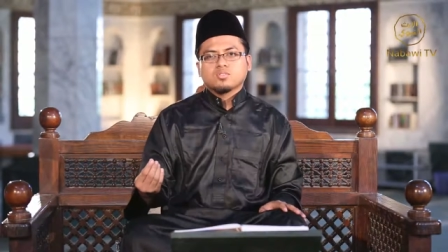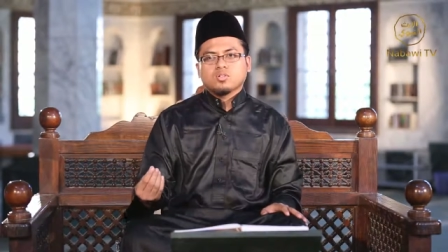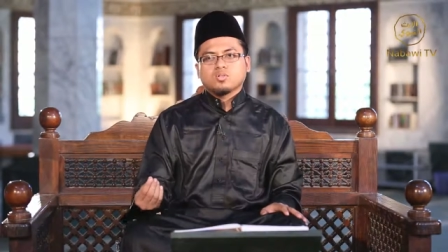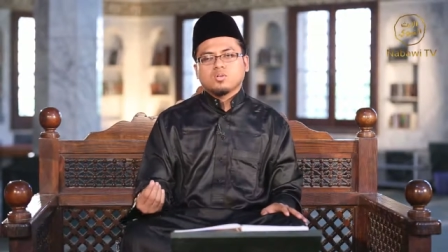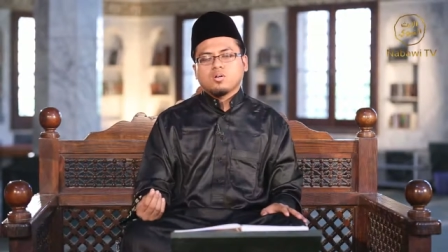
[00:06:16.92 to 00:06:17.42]

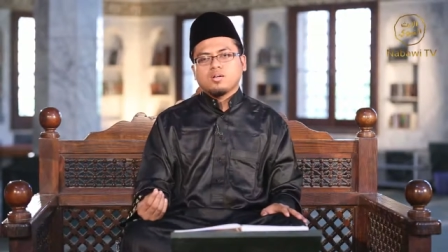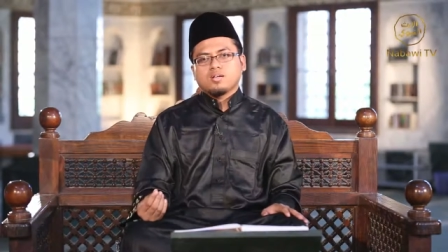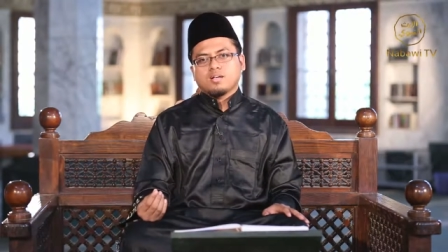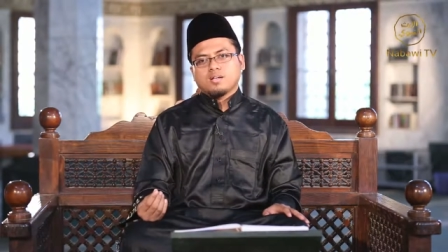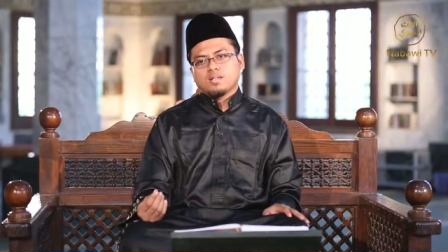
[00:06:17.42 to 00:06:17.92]
contoh
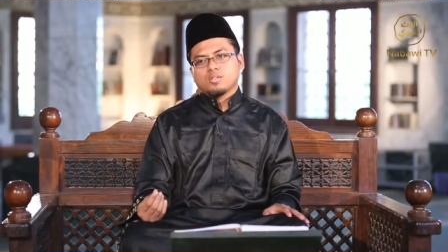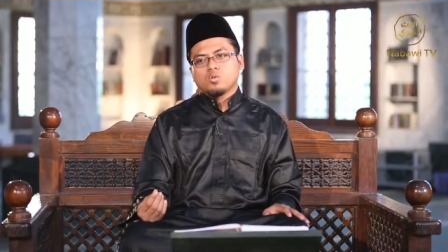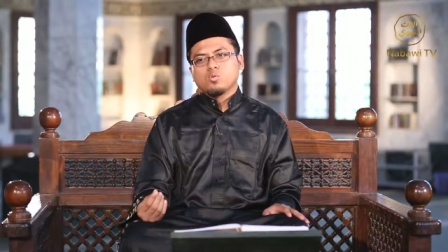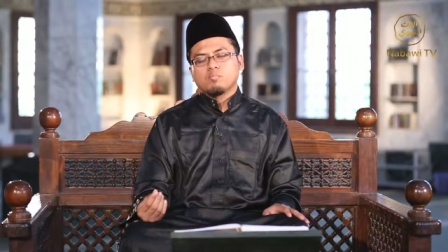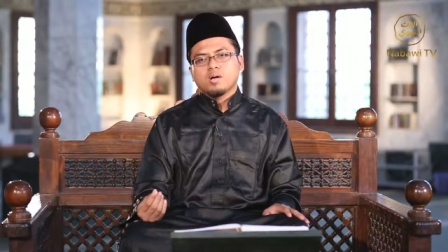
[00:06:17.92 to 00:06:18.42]

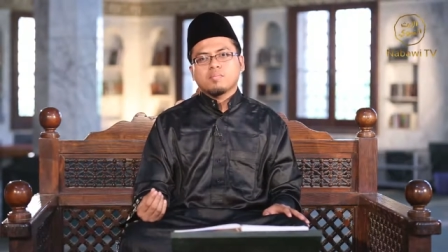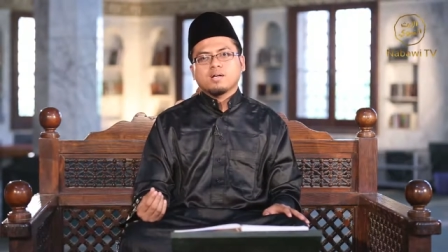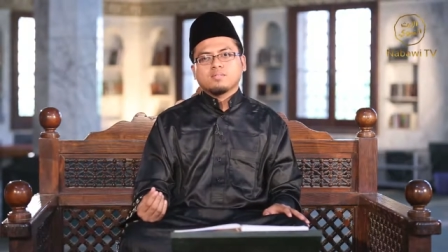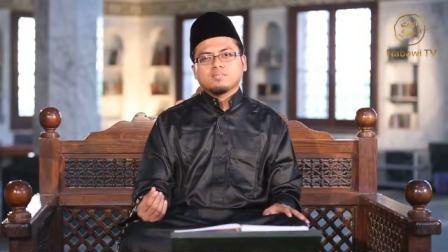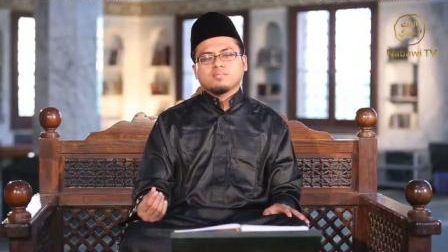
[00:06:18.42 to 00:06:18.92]
atau
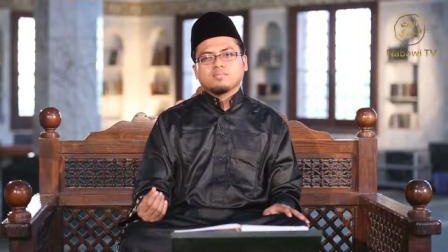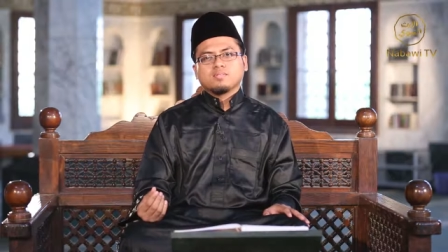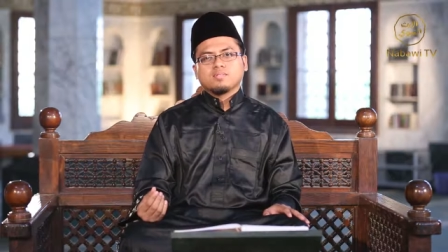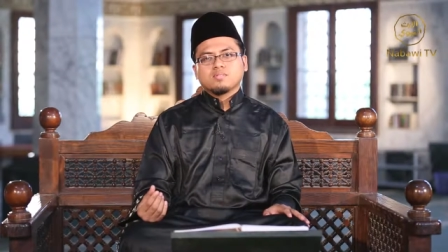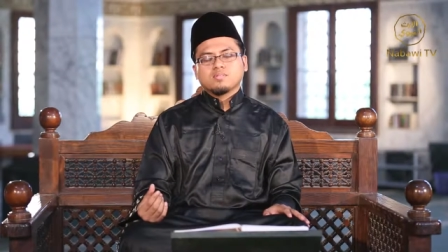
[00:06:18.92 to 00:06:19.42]
umpama
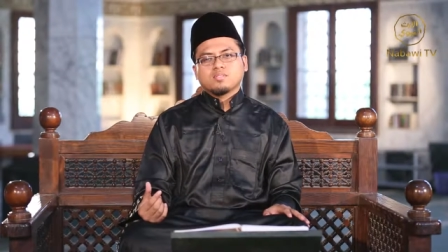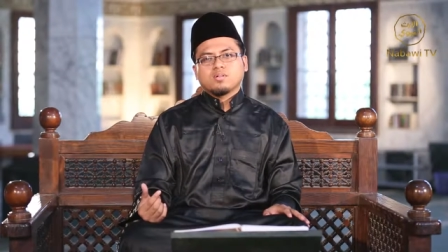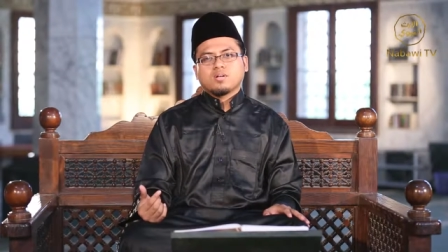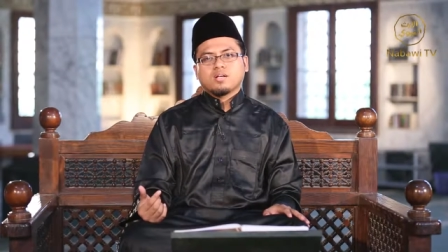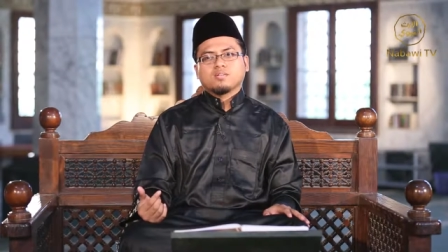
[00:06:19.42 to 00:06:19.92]

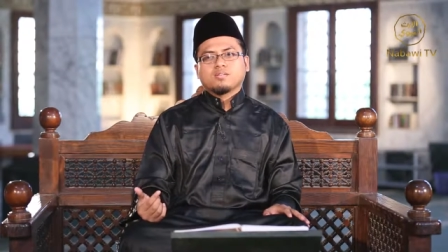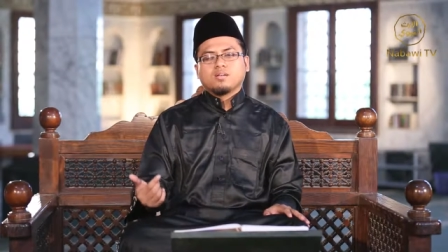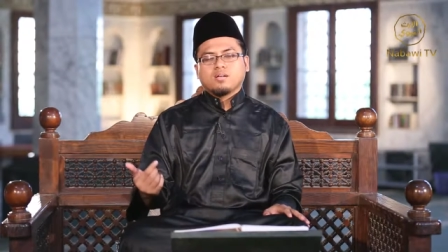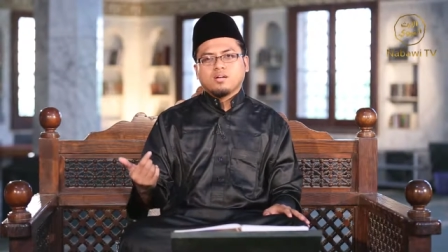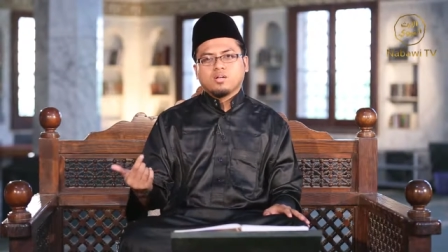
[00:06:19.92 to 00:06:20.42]
seorang
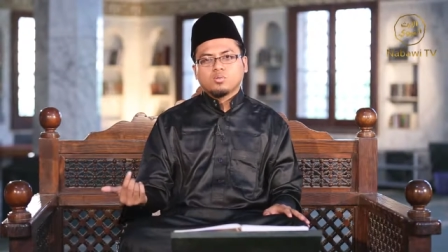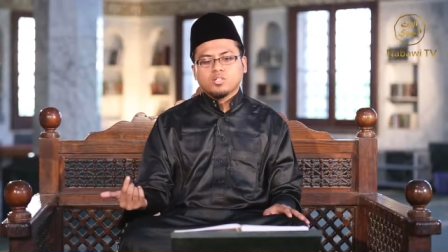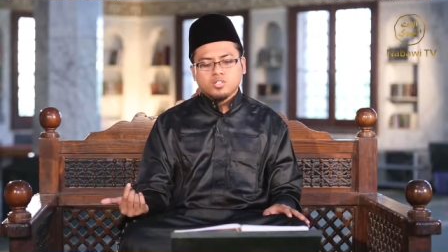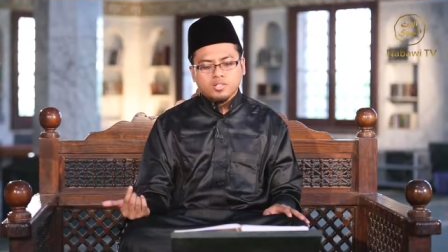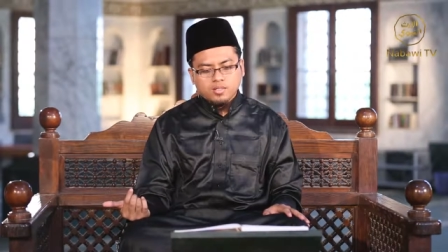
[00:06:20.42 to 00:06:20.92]
ahlu
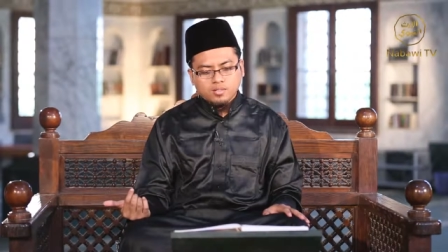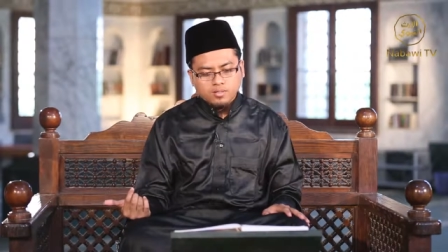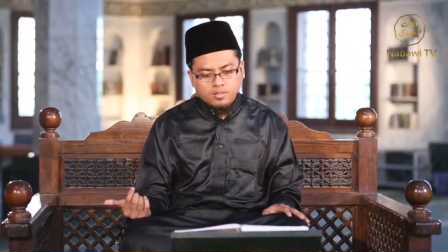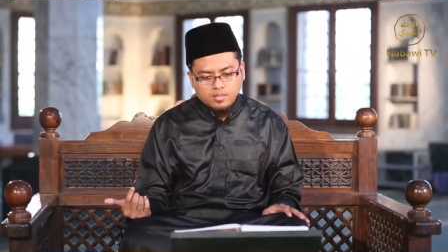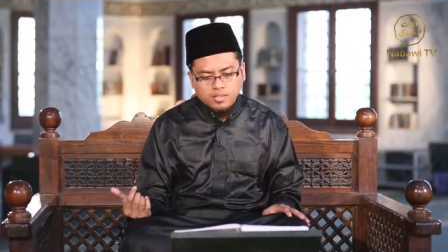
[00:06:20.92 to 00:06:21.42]
tajrid
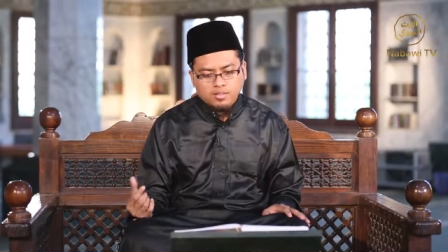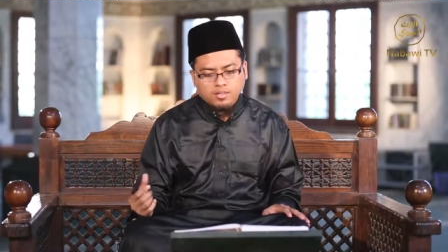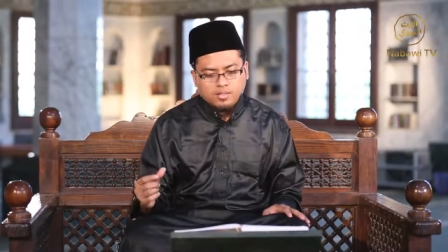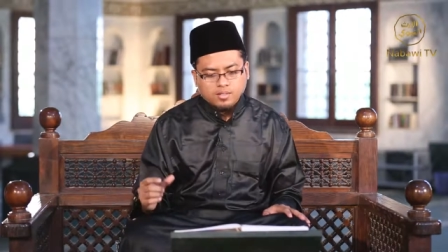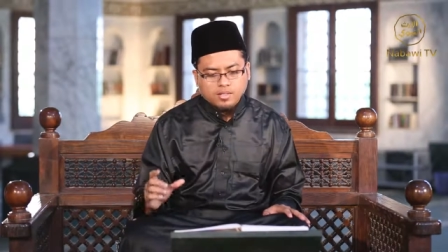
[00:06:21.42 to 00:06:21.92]

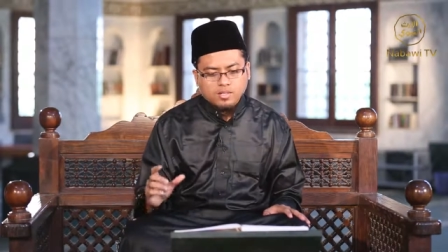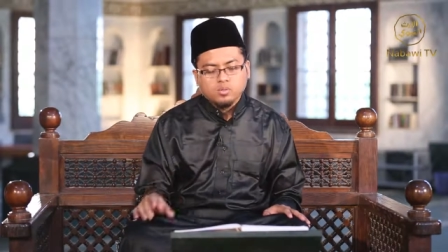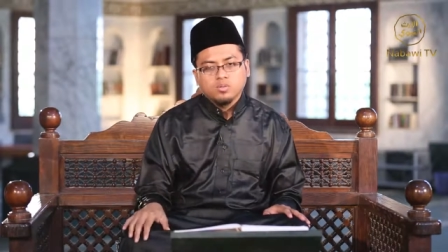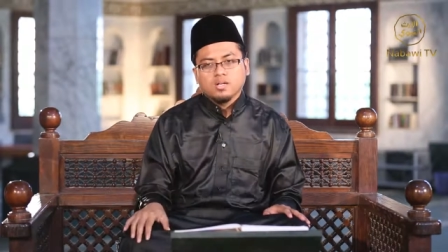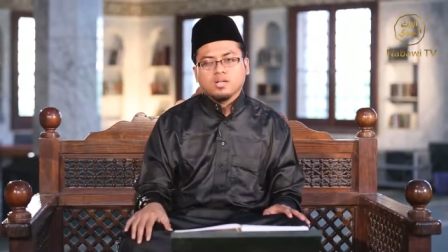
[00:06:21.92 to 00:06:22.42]
dan
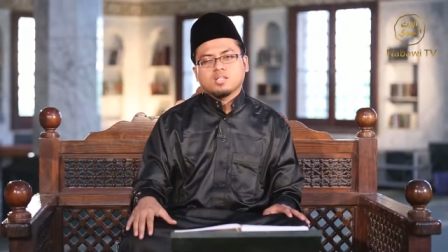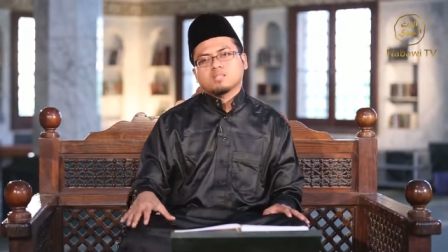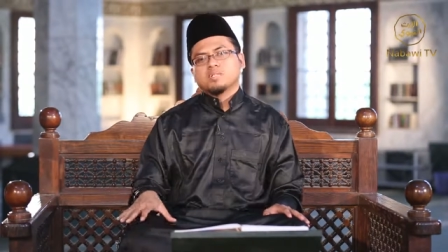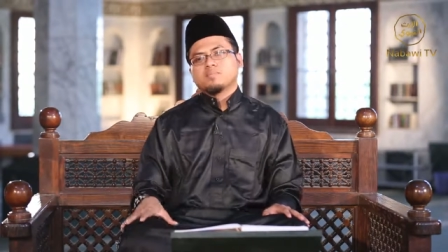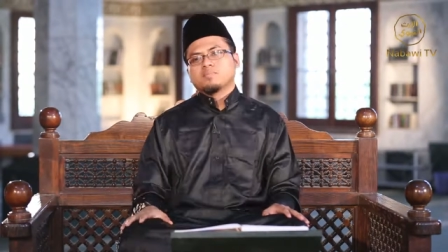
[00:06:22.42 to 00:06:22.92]
ahlu
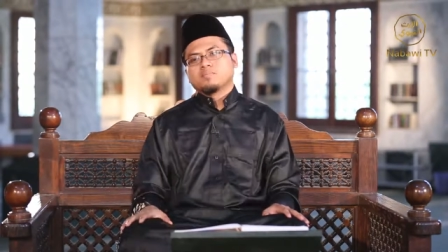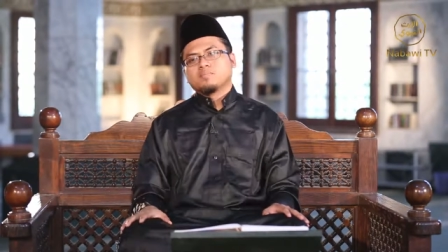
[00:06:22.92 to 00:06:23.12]
al-asbab.